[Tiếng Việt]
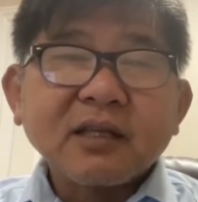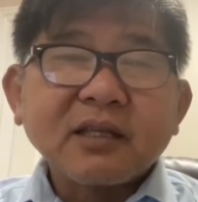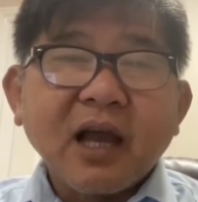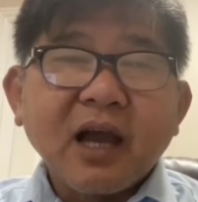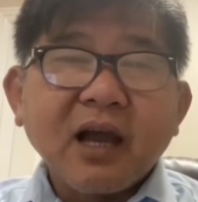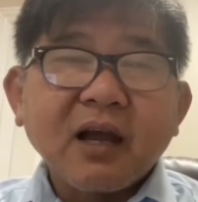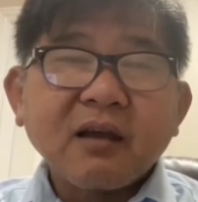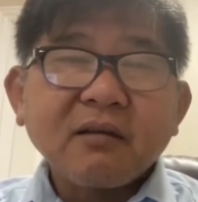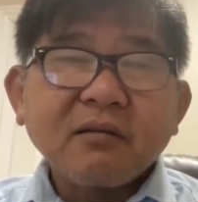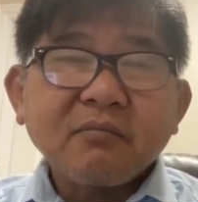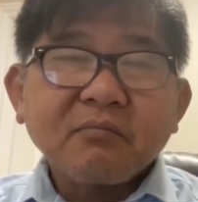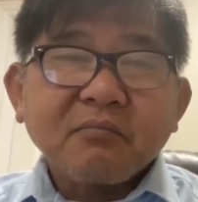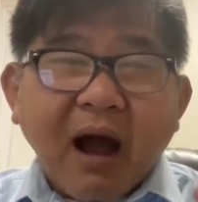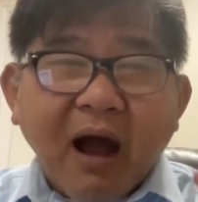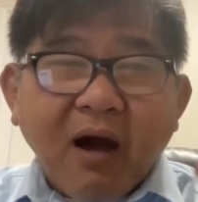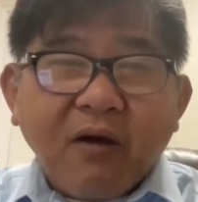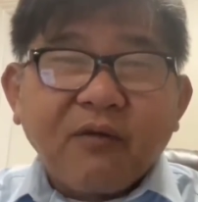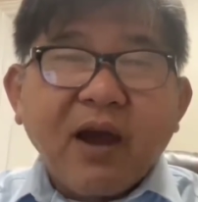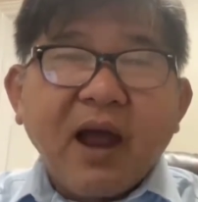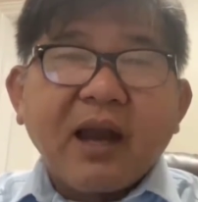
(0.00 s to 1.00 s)
thấy chưa
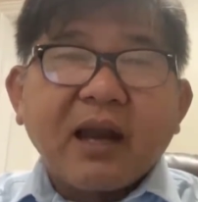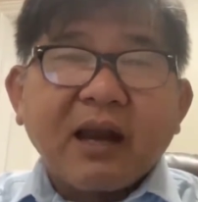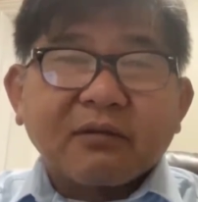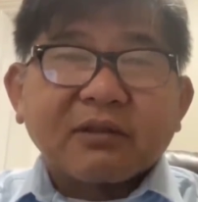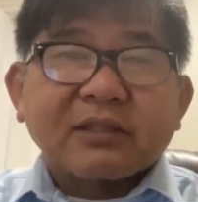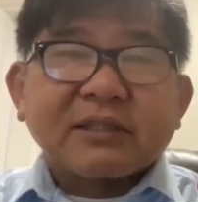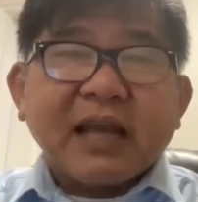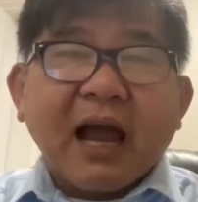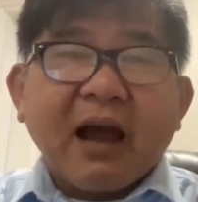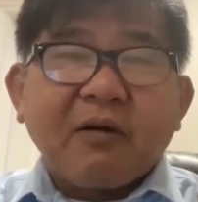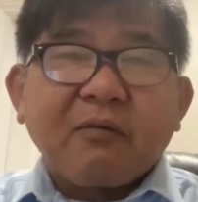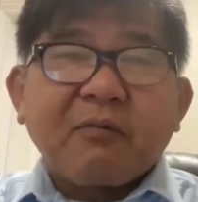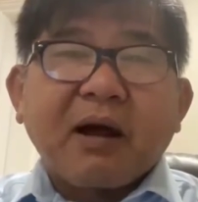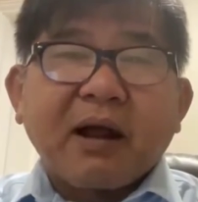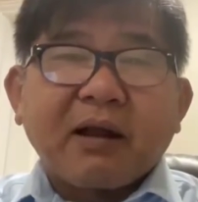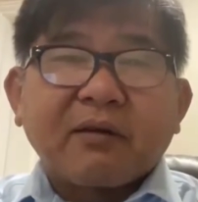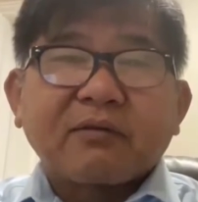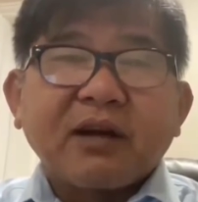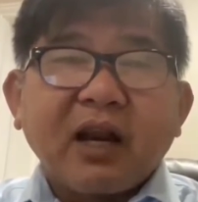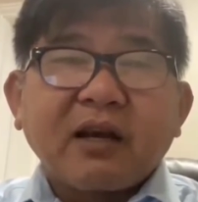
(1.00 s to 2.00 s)
bảo vệ làm sao
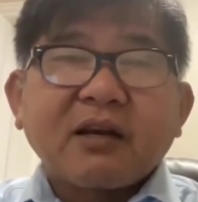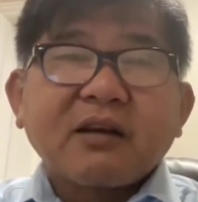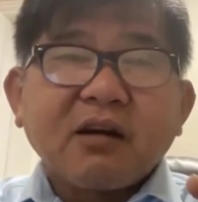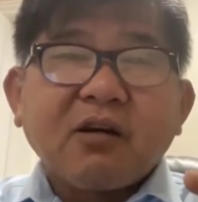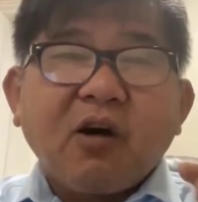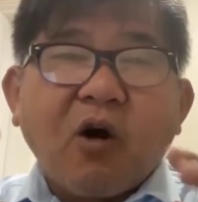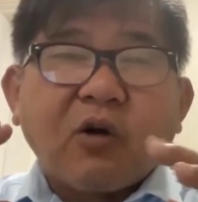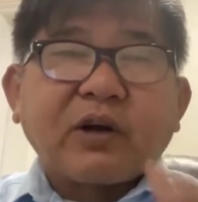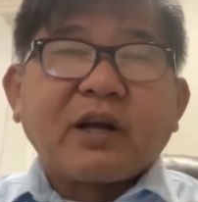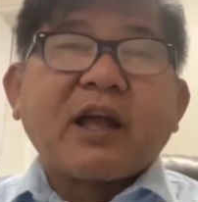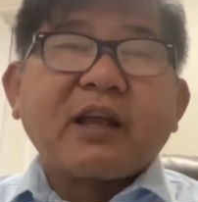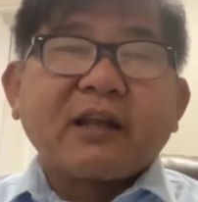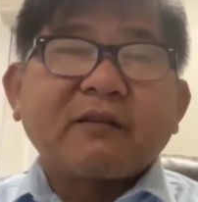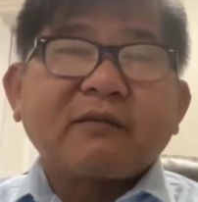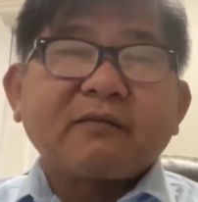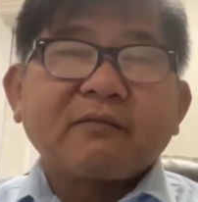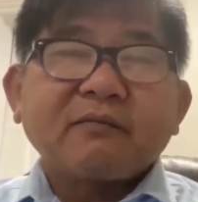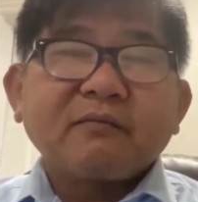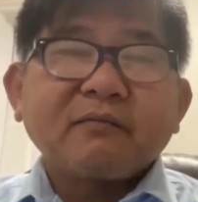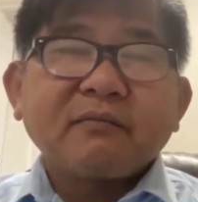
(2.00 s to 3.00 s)
mà đất nước ổn
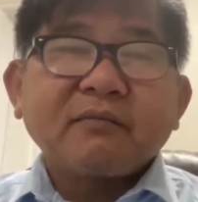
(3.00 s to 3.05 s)
định